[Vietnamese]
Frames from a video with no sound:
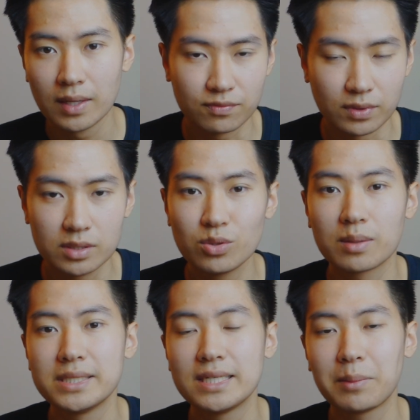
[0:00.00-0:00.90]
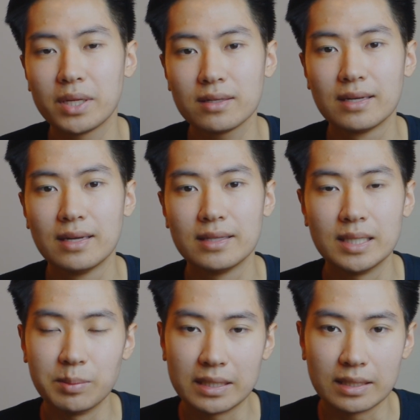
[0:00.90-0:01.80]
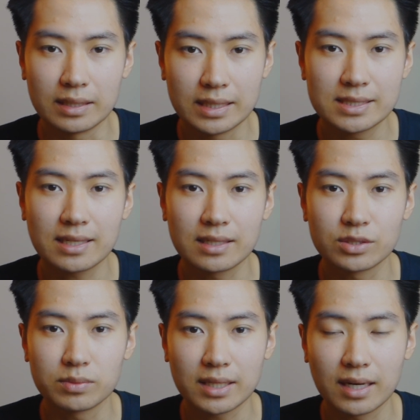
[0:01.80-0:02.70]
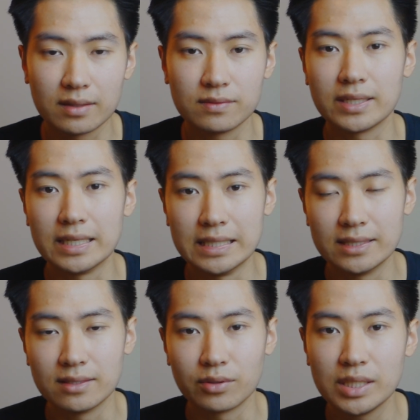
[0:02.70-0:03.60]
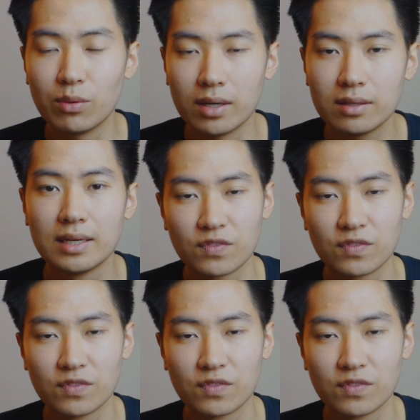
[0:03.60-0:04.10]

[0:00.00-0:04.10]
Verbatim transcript: Với du học sinh năm nhất thì mình nghĩ rằng là chúng ta cần phải để ý tới nó nhiều hơn.